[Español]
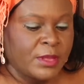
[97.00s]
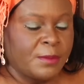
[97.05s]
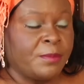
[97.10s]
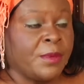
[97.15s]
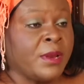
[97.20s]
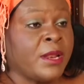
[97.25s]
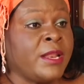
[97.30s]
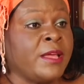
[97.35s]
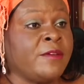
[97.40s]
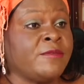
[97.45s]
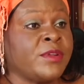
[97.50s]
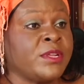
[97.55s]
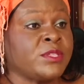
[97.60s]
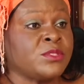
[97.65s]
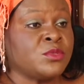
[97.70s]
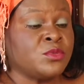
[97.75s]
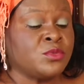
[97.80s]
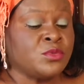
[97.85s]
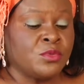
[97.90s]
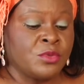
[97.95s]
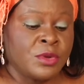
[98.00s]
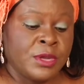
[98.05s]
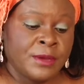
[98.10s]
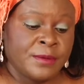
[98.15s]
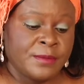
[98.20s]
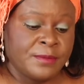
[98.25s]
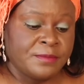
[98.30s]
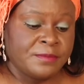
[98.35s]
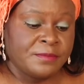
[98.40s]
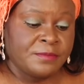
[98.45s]
para la infraestructura,
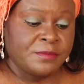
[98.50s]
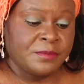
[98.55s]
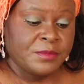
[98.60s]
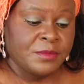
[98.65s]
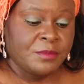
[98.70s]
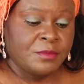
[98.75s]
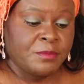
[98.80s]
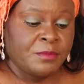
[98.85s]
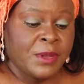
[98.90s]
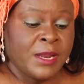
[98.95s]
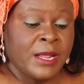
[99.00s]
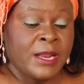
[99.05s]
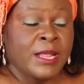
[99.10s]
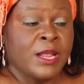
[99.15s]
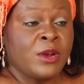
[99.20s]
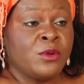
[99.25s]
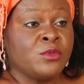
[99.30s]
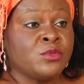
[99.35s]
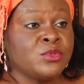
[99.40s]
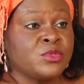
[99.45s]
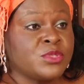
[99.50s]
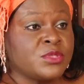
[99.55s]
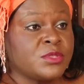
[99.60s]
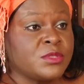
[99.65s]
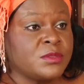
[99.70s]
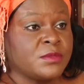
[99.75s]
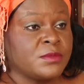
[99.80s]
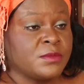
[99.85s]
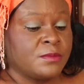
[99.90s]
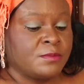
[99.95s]
para la
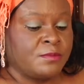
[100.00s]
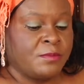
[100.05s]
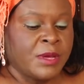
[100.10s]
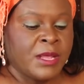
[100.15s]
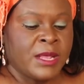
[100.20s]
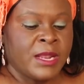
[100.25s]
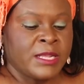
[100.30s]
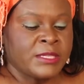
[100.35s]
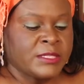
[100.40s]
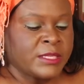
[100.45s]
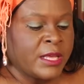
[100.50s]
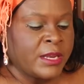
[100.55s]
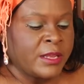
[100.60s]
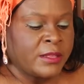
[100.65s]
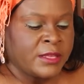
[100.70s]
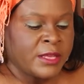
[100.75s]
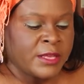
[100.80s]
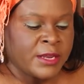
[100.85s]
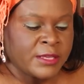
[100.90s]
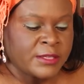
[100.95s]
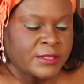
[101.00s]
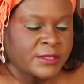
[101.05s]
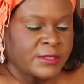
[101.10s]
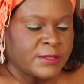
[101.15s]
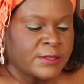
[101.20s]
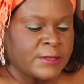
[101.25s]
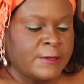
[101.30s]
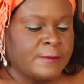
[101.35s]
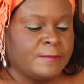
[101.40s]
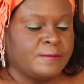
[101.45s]
luz, para las carreteras,
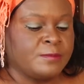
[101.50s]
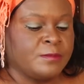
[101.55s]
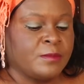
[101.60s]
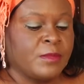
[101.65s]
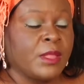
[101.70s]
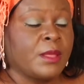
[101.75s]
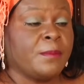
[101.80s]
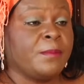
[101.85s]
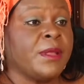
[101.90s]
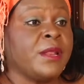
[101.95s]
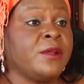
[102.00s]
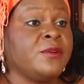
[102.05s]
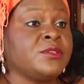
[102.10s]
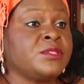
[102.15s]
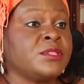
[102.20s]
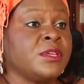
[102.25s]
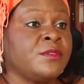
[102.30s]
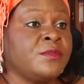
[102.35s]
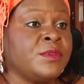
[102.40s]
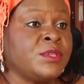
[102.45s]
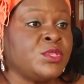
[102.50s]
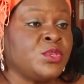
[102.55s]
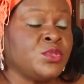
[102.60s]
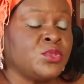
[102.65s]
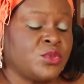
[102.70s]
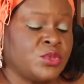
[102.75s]
para los servicios